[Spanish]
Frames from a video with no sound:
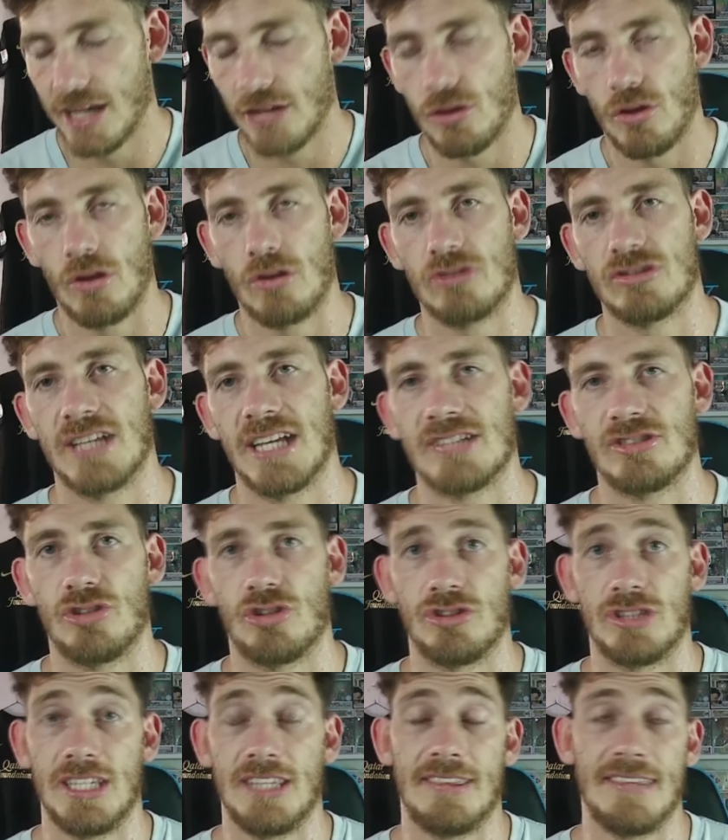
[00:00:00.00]
todos los días
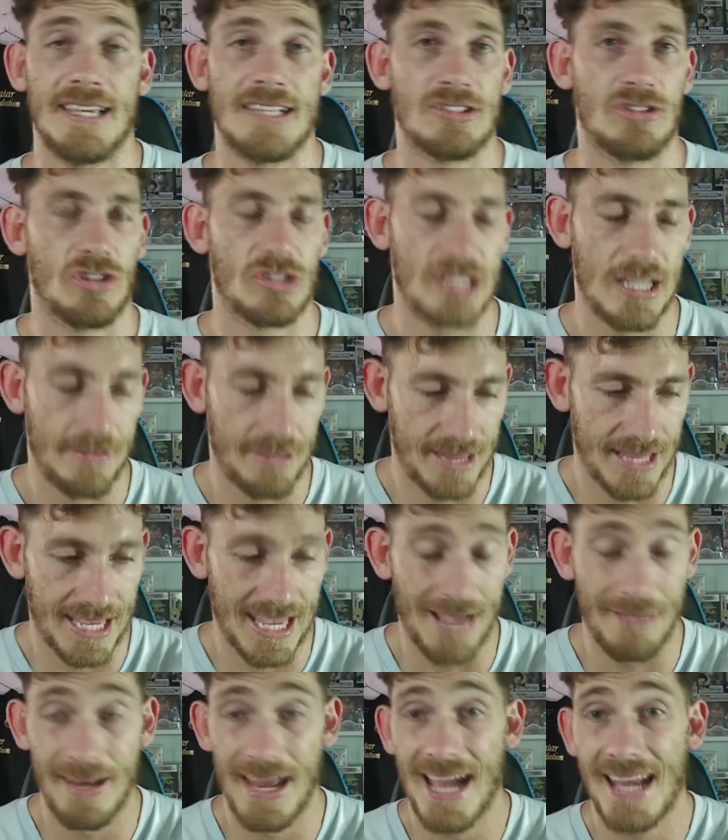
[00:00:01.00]
noticias, no saben de qué
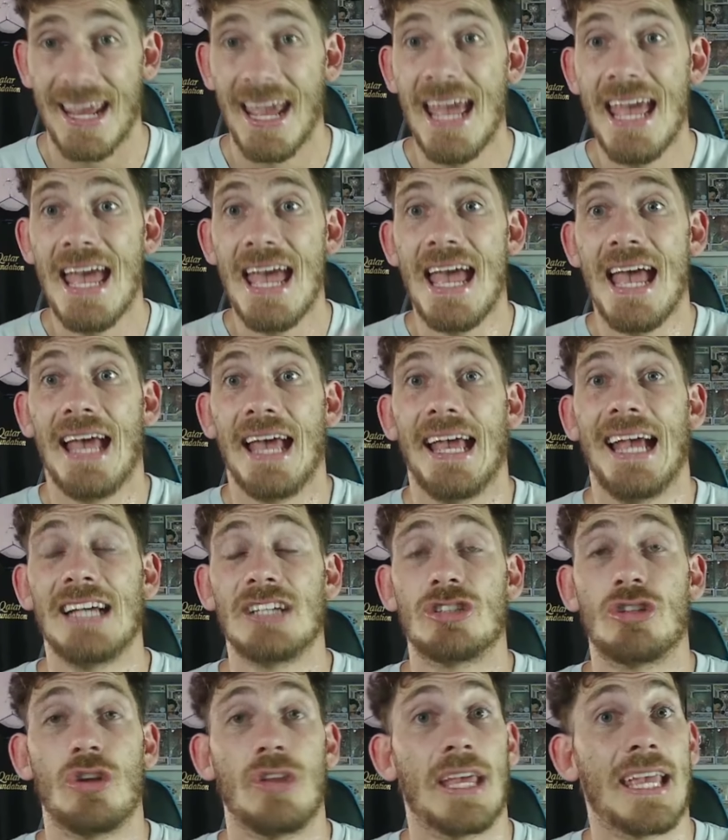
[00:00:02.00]
hablar.
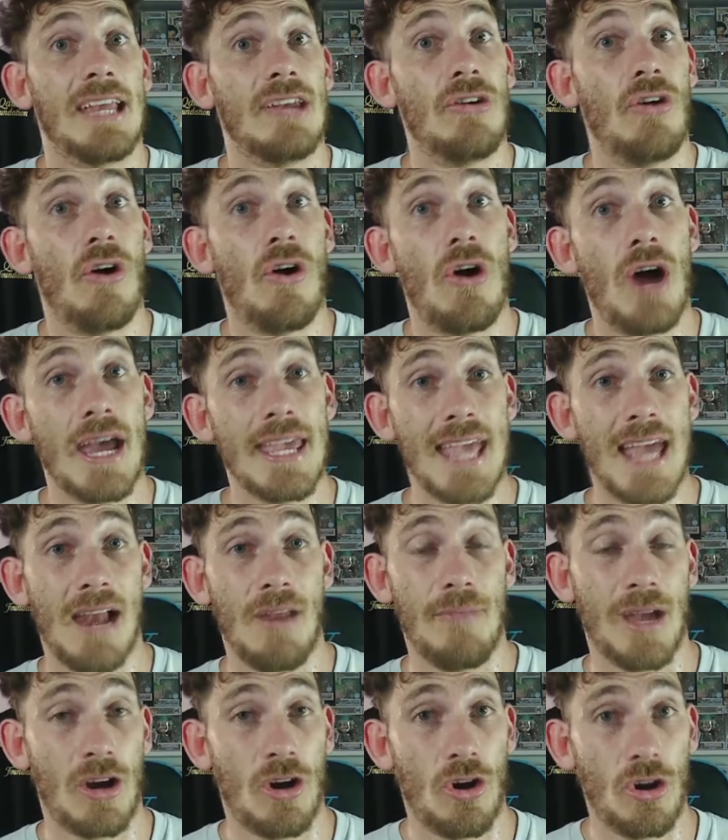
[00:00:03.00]
Esto de que no haya a lo
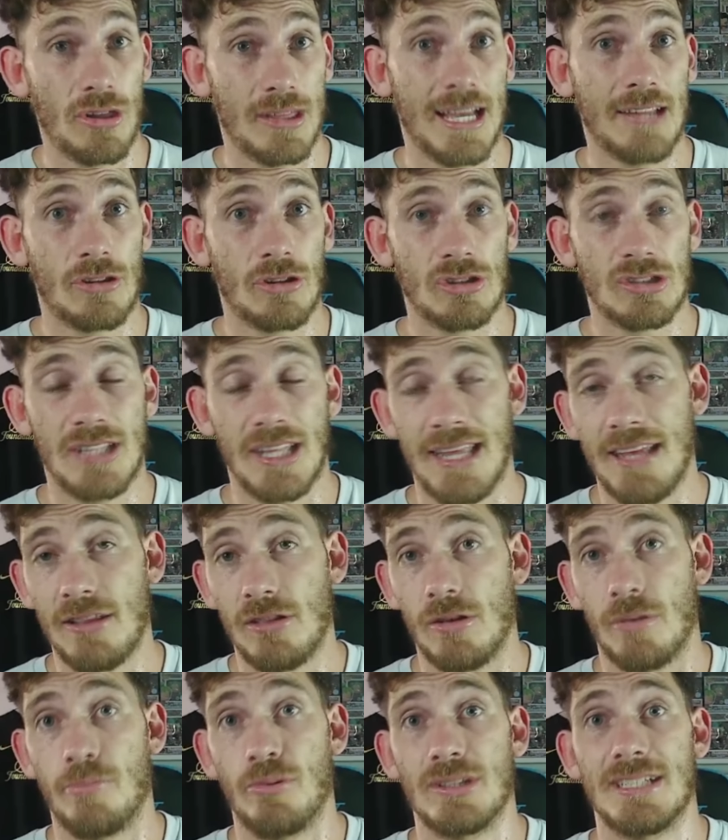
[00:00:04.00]
mejor datos de
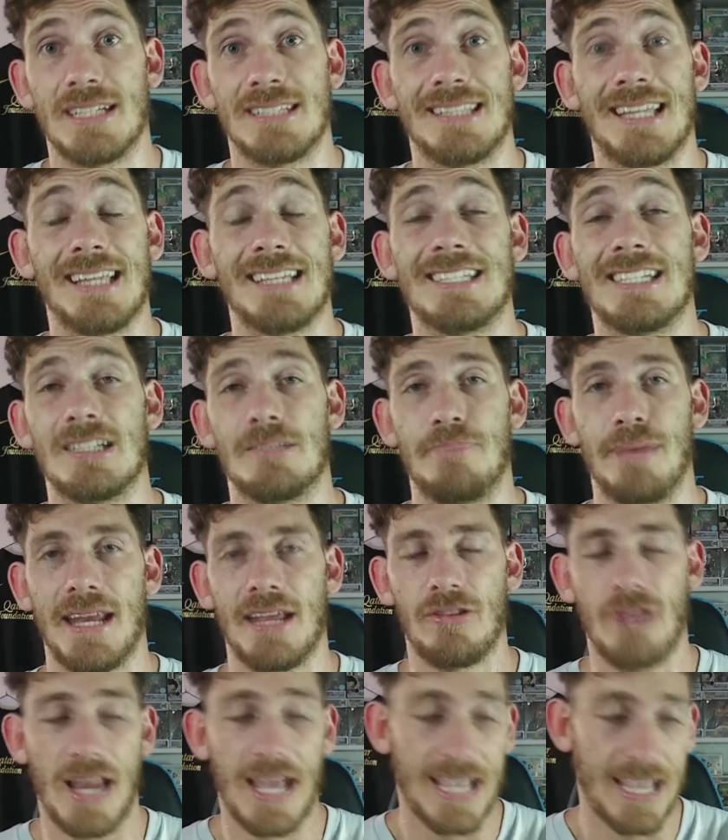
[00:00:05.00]
dentro, pues está desesperando
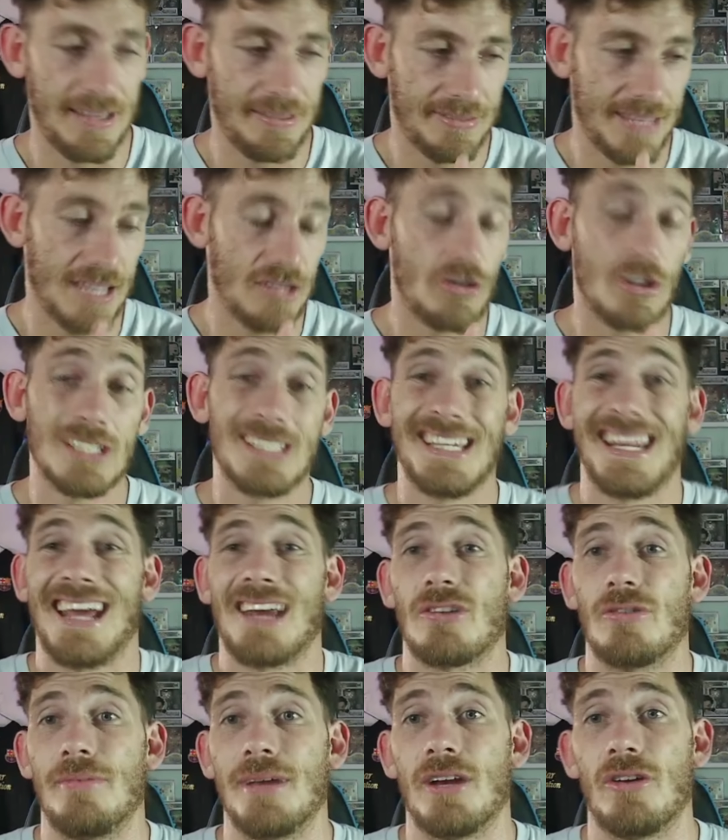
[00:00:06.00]
a la gente. Yo a Gerard
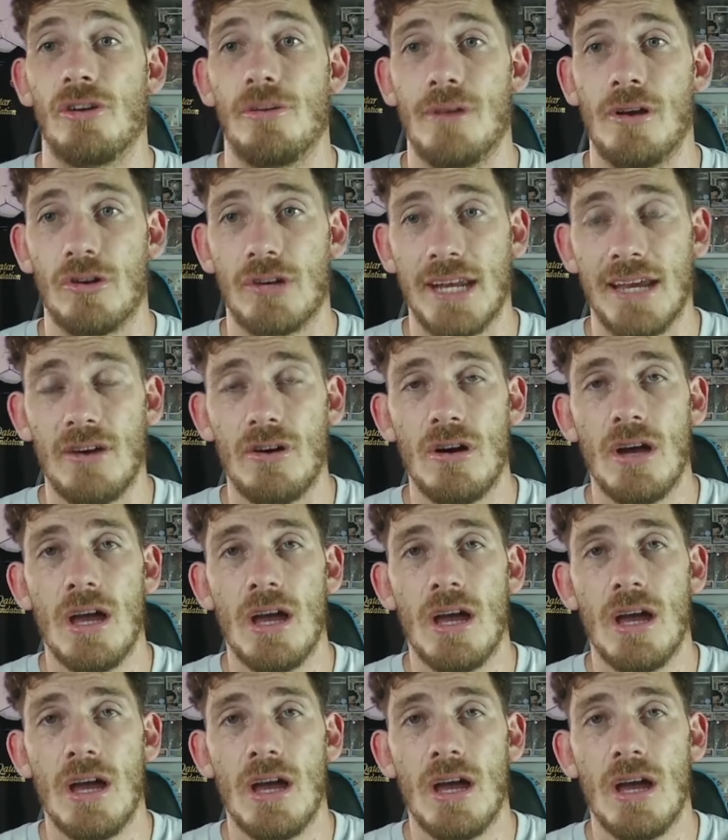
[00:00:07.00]
Romero no me lo creo,